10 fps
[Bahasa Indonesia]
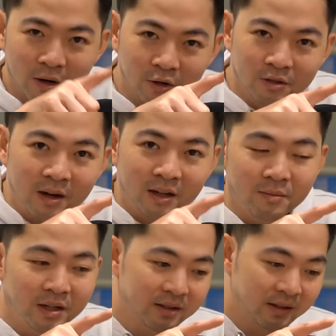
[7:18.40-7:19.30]
bagus banget
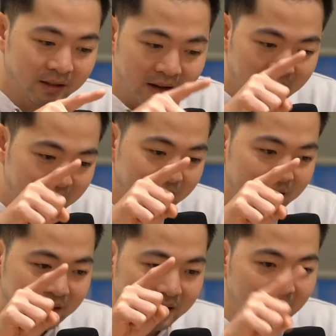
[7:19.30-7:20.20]
Bristers karena
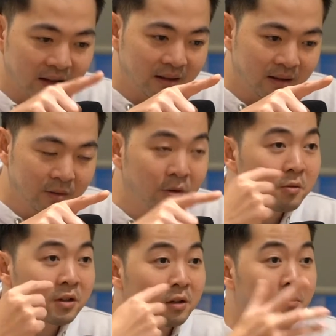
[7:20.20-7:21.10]
di saat gue
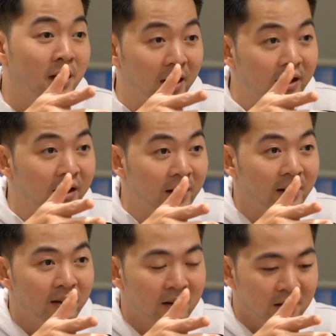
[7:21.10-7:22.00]
gue selalu bilangnya ya
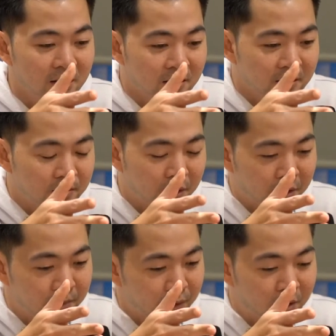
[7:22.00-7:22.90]

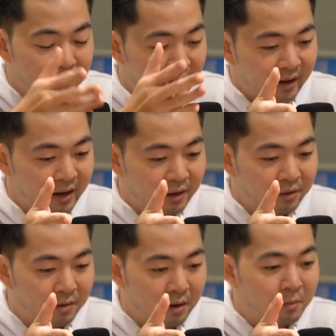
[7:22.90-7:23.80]
bro gue bilangnya
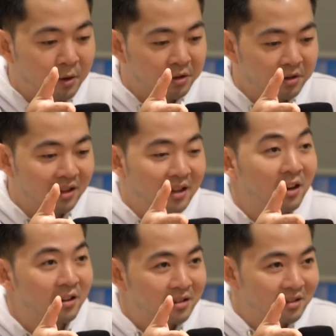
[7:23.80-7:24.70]
itu opportunity
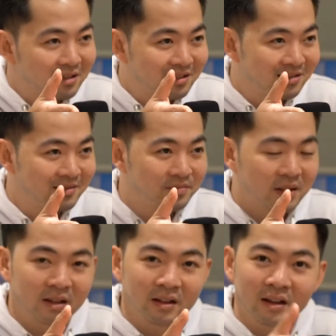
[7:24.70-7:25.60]
loss ya yeah.
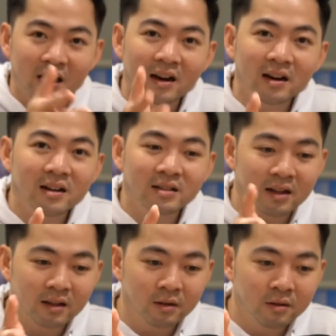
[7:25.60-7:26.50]
karena di
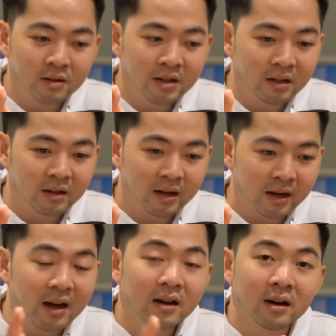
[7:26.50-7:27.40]
saat lo dealnya
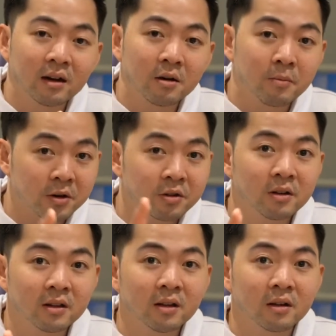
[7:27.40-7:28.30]
gagal
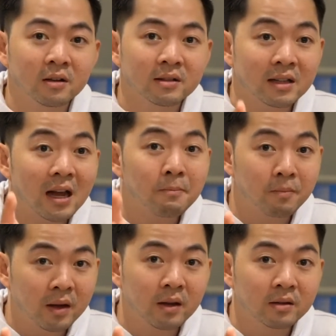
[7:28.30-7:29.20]
opportunity loss
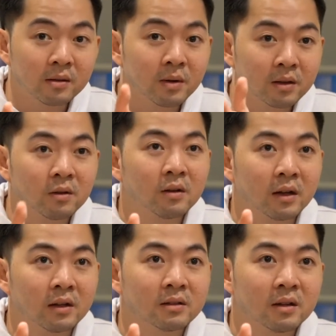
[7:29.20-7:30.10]
tapi sebetulnya